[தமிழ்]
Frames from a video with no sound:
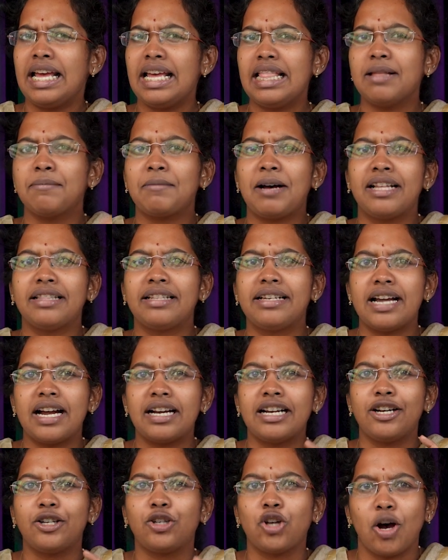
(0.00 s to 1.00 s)
இந்த
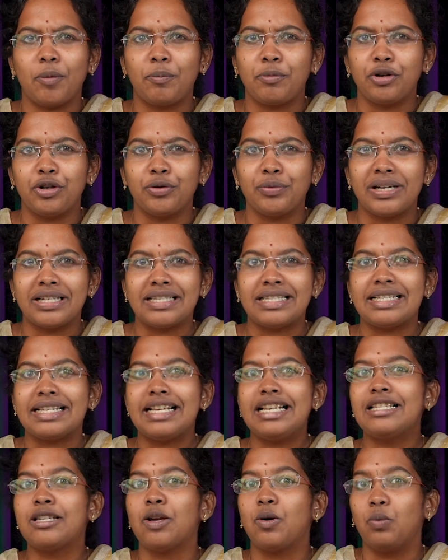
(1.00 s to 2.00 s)
மாதிரியான டாப்
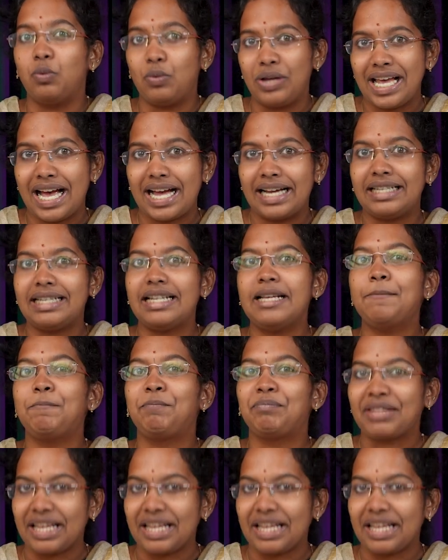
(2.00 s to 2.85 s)
யூனிவர்சிட்டிஸ் விஐடி